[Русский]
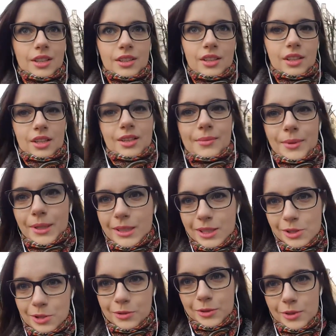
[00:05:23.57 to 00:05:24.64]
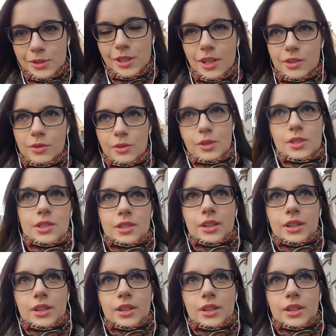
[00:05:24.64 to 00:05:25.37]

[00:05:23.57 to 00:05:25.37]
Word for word: И я поняла, что веду себя как турист,